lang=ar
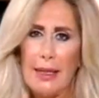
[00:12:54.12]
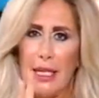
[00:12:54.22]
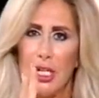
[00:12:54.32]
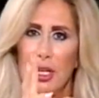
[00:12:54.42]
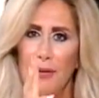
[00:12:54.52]

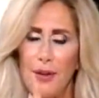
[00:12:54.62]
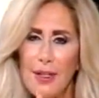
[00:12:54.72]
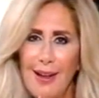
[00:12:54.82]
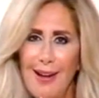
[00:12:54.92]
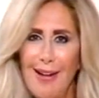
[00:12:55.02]
قديش
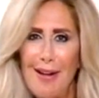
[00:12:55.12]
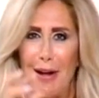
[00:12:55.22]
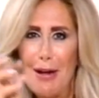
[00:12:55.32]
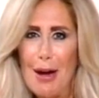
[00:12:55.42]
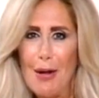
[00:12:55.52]
فاتحه
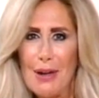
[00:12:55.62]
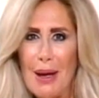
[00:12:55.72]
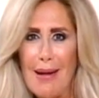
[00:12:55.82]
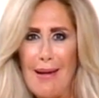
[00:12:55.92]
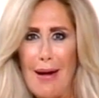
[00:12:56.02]

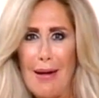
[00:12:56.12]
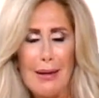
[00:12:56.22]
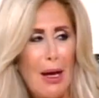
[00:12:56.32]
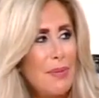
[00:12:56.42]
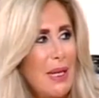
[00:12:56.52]
لونها آه،
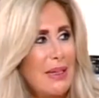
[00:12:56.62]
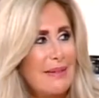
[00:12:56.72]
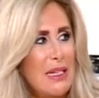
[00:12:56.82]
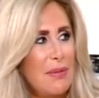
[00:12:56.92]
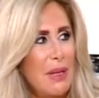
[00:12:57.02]
الابيض
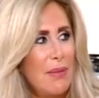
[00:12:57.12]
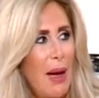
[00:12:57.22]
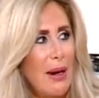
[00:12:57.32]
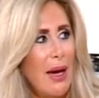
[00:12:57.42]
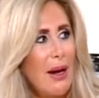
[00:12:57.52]
كثير
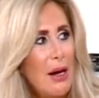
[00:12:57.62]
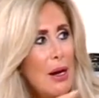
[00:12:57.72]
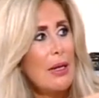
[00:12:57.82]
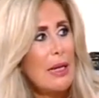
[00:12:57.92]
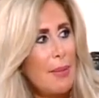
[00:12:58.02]
بيلبق لها
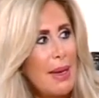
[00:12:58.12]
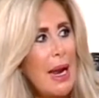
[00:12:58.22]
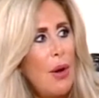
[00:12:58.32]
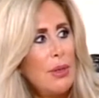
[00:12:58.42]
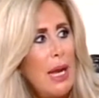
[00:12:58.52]
كمان
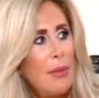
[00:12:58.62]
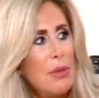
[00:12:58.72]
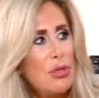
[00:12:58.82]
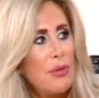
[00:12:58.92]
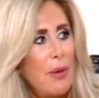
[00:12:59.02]
هون
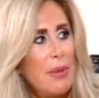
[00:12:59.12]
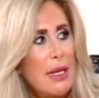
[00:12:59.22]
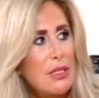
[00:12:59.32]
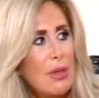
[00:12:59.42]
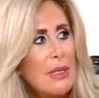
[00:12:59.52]
عم نشوفها
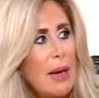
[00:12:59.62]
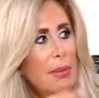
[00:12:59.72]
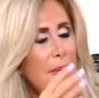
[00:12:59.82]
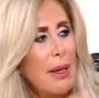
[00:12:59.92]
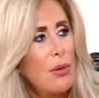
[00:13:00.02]
بالاسود
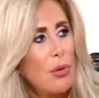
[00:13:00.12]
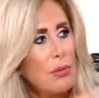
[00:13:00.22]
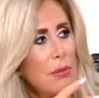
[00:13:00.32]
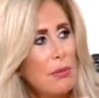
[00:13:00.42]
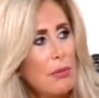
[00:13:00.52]
عم
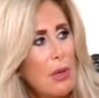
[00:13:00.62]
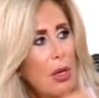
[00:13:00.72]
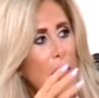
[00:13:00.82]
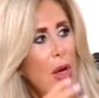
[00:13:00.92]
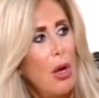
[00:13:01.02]
نمرقهم
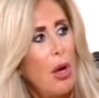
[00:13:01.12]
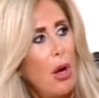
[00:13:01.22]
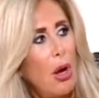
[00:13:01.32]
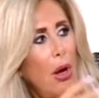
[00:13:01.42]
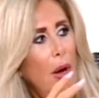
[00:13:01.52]

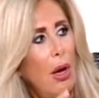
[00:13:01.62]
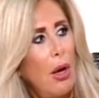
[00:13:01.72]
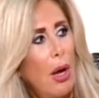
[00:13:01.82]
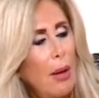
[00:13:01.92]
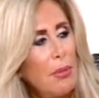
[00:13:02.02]

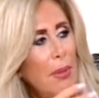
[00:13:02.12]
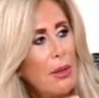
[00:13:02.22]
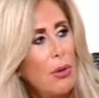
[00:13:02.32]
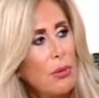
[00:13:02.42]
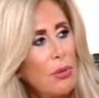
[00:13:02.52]
آه عم
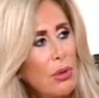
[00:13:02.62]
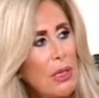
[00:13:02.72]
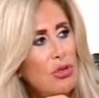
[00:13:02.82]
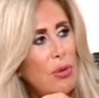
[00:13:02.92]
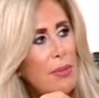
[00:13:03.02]
نمرقهم
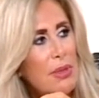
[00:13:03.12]
هون شوي